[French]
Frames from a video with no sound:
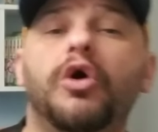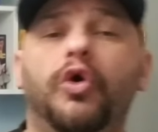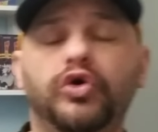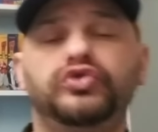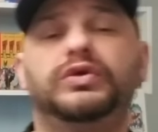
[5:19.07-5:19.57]

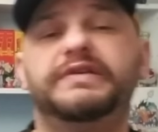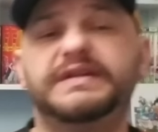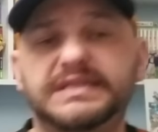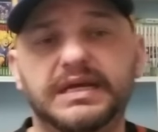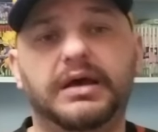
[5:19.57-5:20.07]
Retour des
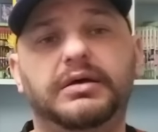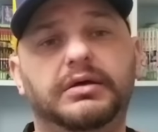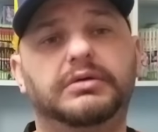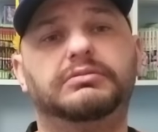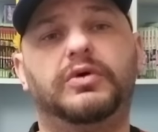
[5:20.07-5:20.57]
vestiaires,
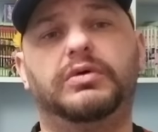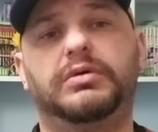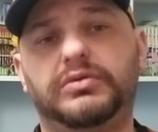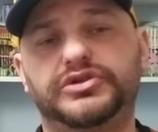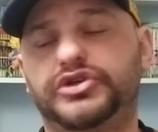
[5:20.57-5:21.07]

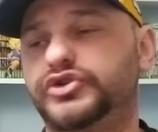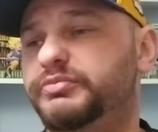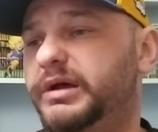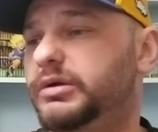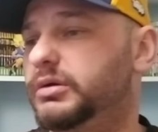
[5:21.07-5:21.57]
on change
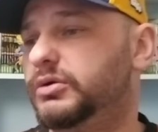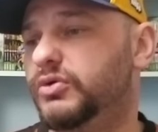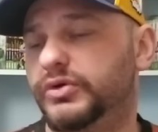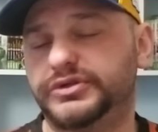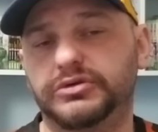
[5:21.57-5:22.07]
pas le, le
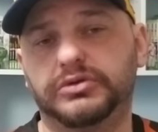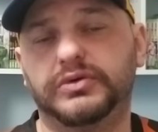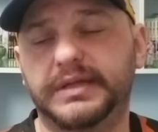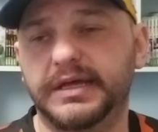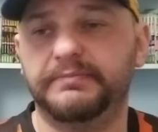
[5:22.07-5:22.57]
11 de notre
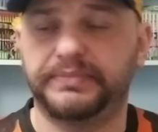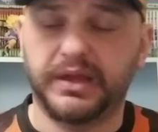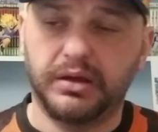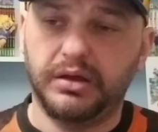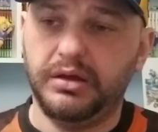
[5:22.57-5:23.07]
côté.
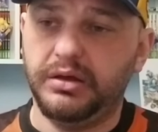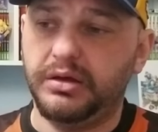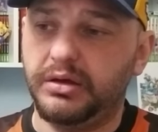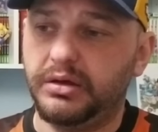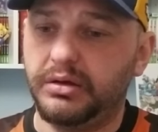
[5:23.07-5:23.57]

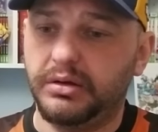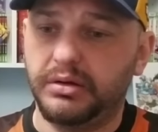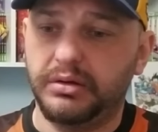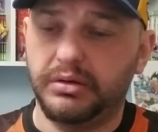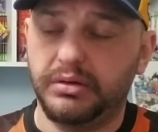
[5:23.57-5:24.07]

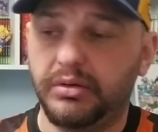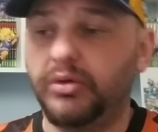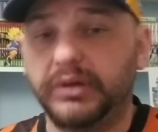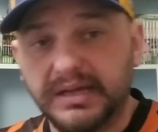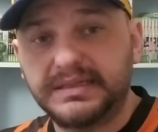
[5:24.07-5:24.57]
Euh,
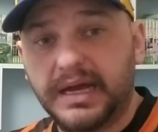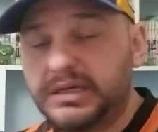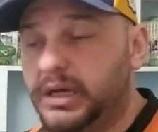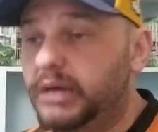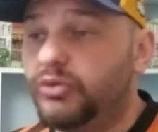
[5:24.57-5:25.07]
on
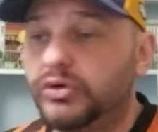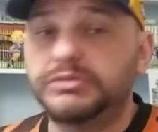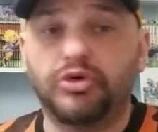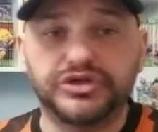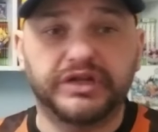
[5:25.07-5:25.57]
attaque, hein, bon, on
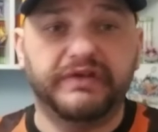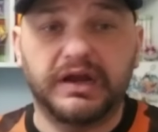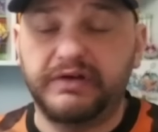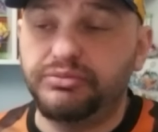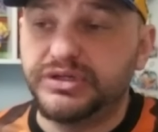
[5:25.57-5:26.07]
se projette vers
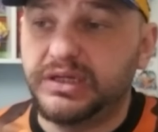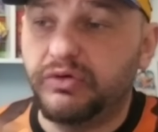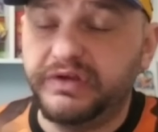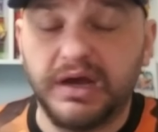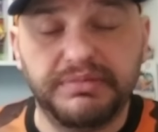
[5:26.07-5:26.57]
l'avant pour essayer de
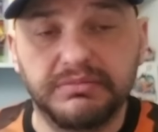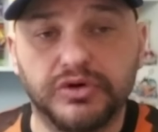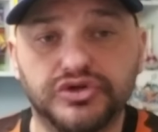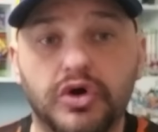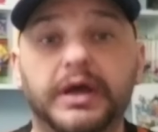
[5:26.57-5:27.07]
revenir rapidement
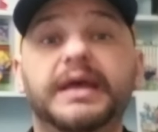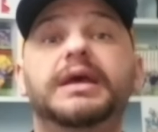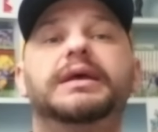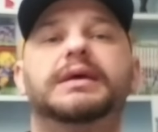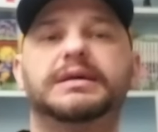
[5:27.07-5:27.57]
au score.
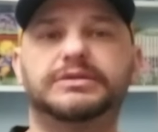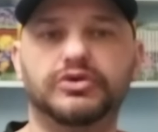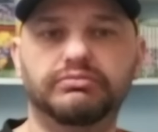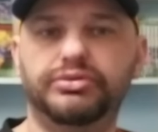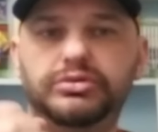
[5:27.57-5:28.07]
Et il y a ce
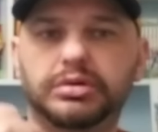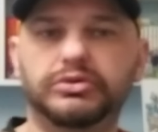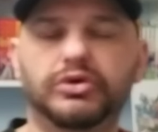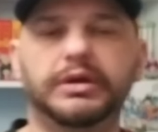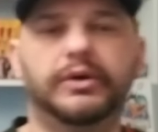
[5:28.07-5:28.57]
but
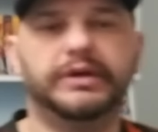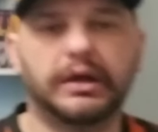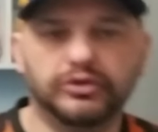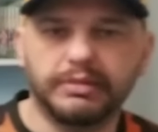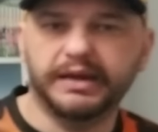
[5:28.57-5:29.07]
de
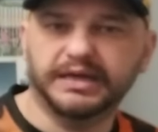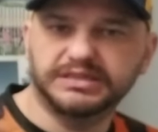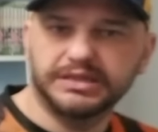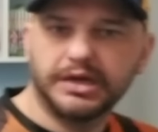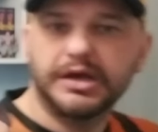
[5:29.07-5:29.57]
Leonardo
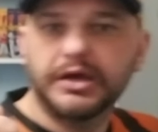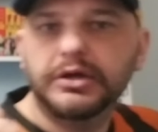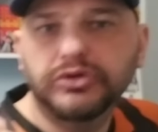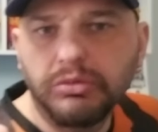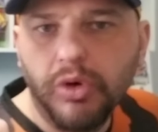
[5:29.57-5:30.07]
Balerdi,
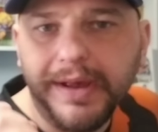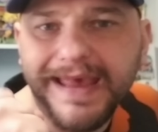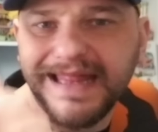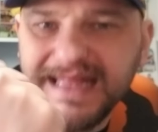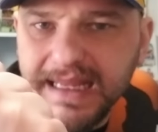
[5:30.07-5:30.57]
de mon
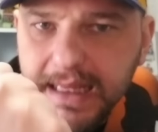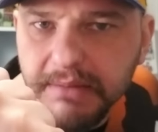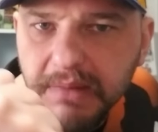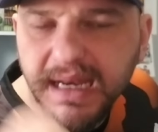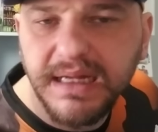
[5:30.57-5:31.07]
gâté
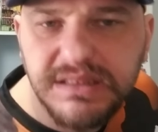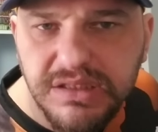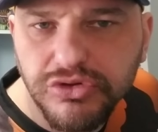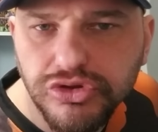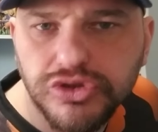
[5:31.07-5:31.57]

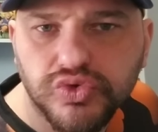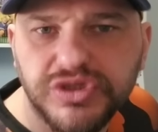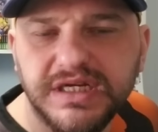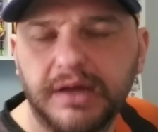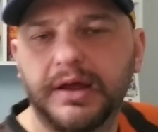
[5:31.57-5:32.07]
Balerdi que je
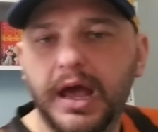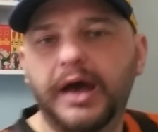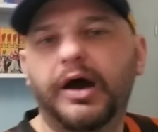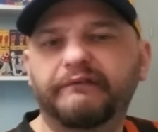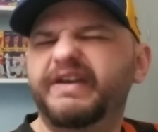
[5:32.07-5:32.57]
soutiens
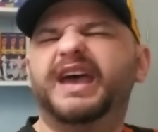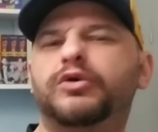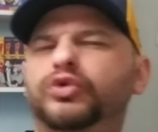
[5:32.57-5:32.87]
envers et